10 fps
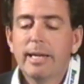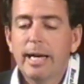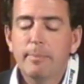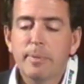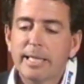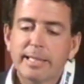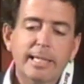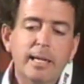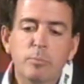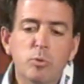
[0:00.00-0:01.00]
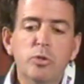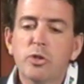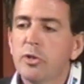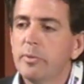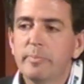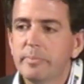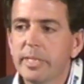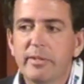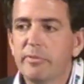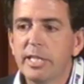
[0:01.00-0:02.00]
a plata en el mundo
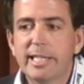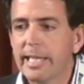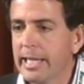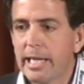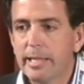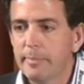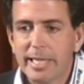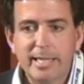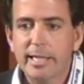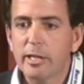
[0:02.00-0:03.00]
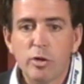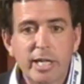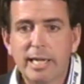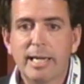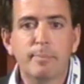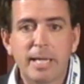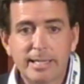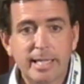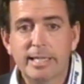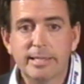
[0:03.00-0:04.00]
infinita, que la limitante no era la
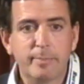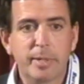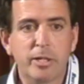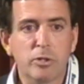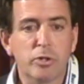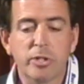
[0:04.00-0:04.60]
plata en ese periodo.